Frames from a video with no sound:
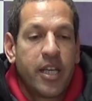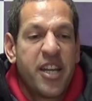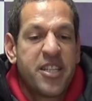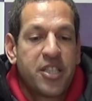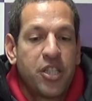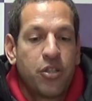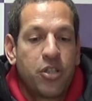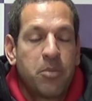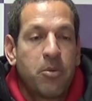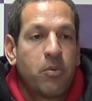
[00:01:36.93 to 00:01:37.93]
en ese
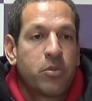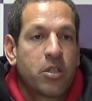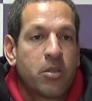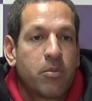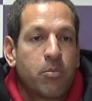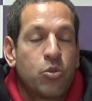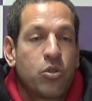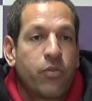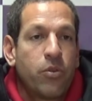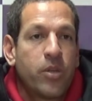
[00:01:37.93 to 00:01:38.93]
sitio tenemos
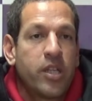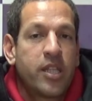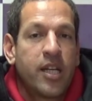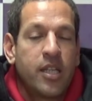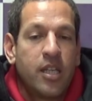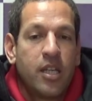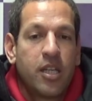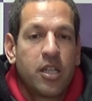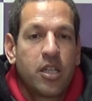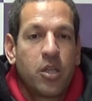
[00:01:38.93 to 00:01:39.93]
muchos futbolistas
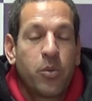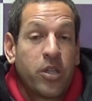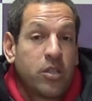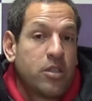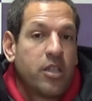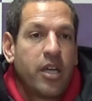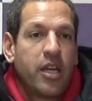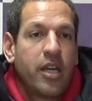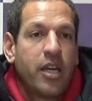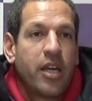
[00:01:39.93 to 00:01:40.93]
y bueno,
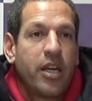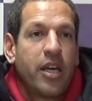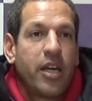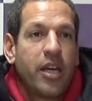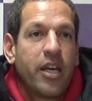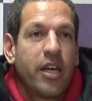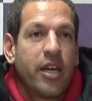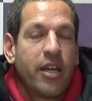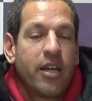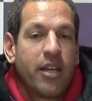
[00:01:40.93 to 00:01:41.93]

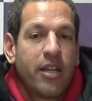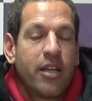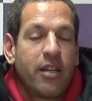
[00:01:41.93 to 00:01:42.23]
eh,